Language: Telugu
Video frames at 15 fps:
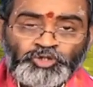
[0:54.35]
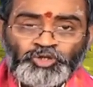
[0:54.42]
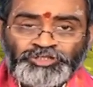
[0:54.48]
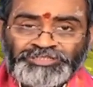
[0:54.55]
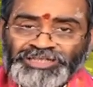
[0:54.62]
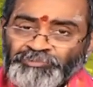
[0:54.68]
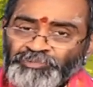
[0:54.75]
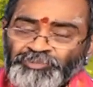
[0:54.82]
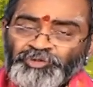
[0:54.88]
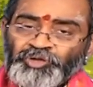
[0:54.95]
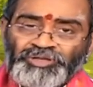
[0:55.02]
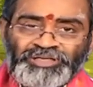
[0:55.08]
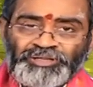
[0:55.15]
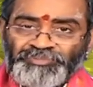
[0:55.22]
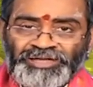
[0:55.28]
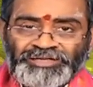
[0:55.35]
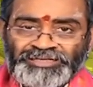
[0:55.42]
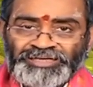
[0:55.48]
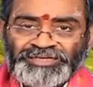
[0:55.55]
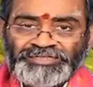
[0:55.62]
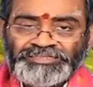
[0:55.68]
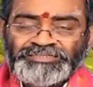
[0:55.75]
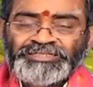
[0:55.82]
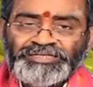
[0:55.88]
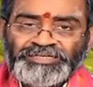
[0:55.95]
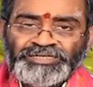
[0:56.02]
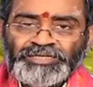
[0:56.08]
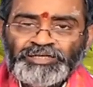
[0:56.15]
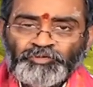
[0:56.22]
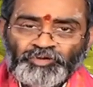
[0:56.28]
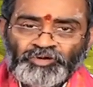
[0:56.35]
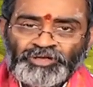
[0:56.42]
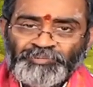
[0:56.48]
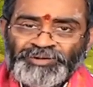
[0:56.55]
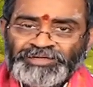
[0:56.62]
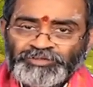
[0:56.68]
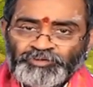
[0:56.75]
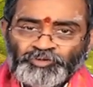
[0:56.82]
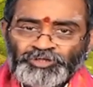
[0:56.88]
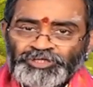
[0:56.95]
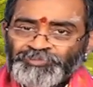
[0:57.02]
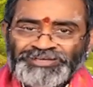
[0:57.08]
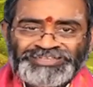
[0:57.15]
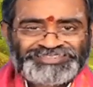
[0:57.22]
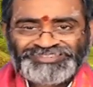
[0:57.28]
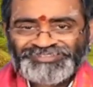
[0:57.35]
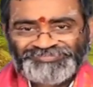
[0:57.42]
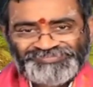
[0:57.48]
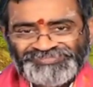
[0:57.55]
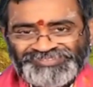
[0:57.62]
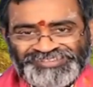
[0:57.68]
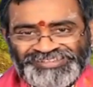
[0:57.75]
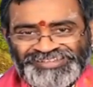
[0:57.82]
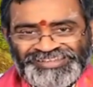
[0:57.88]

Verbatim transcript: ఇందులో దమము అనే మాట ఇంద్రియ నిగ్రహం ఒక్క మాటతో కొట్టిపారేస్తాం